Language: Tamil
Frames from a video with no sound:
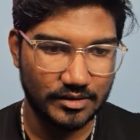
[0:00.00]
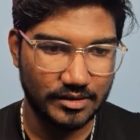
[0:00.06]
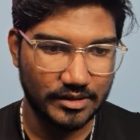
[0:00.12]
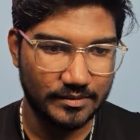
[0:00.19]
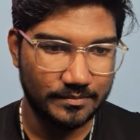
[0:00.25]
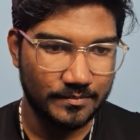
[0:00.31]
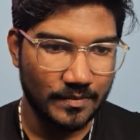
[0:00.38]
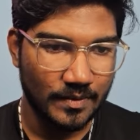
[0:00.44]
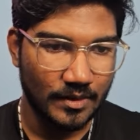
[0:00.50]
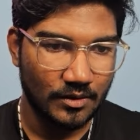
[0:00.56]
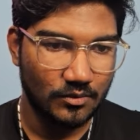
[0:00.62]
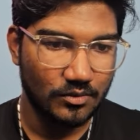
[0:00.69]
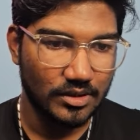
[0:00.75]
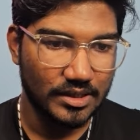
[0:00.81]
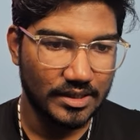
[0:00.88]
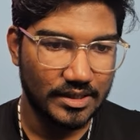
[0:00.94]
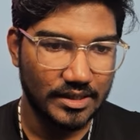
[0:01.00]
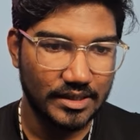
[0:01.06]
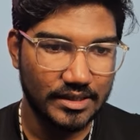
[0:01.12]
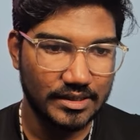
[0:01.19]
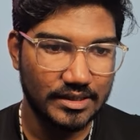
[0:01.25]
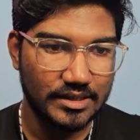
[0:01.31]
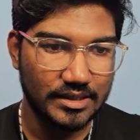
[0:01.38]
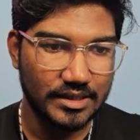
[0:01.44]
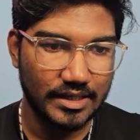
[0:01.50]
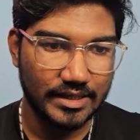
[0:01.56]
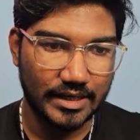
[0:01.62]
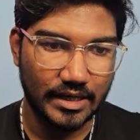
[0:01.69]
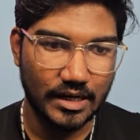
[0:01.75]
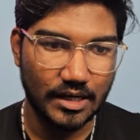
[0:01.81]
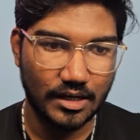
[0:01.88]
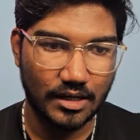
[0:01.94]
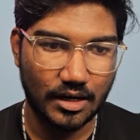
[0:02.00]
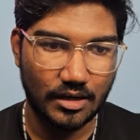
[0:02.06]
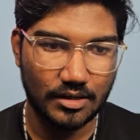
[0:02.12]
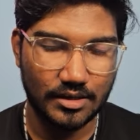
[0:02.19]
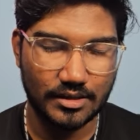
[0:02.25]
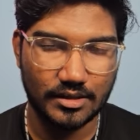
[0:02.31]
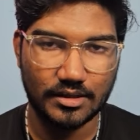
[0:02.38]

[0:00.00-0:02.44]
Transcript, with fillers: வந்து உங்களுக்கு இருக்கிற எல்லா கா